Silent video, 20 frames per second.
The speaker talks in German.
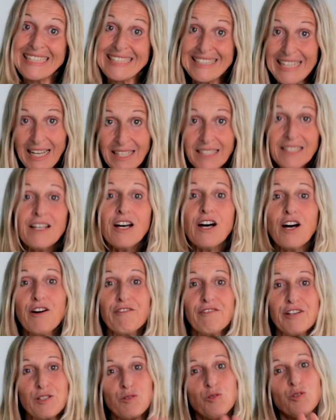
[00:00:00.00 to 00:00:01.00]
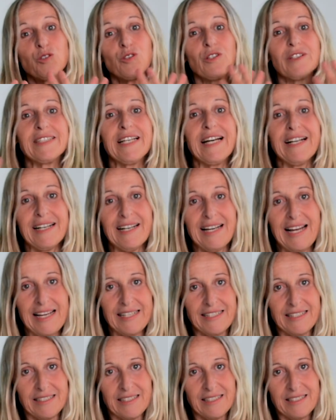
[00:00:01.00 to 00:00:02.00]
dann versucht doch da einen
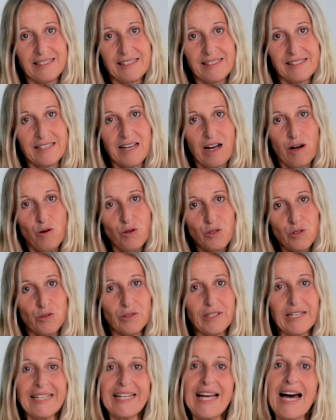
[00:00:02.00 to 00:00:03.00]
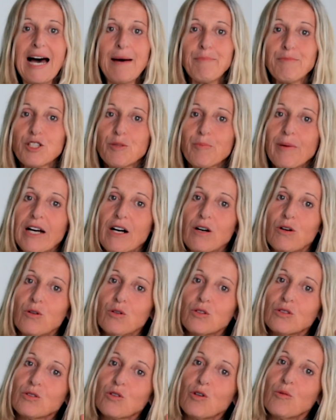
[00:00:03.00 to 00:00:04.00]
kleinen Zaun oder eine
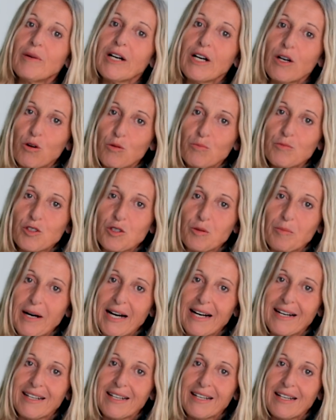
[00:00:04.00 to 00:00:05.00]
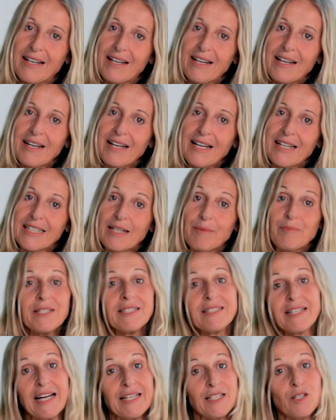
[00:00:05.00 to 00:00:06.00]
Absperrung drumherum zu machen,
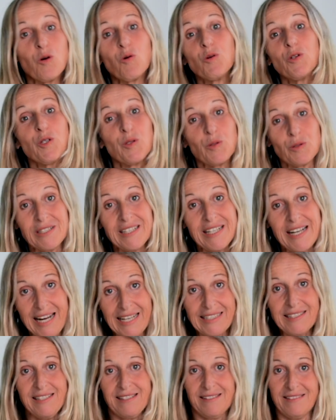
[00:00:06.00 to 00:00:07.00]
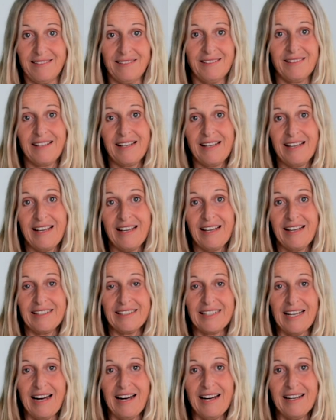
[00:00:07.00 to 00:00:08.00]
damit keine Hunde und Katzen
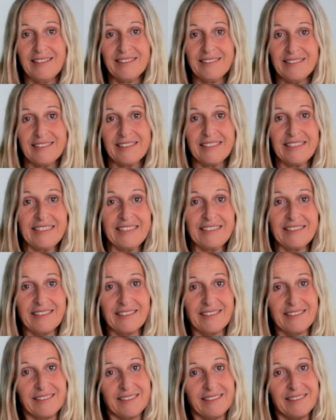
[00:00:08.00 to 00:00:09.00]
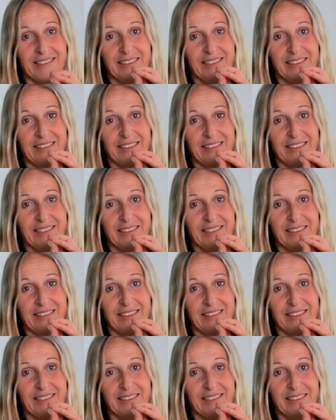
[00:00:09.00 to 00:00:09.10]
da ihre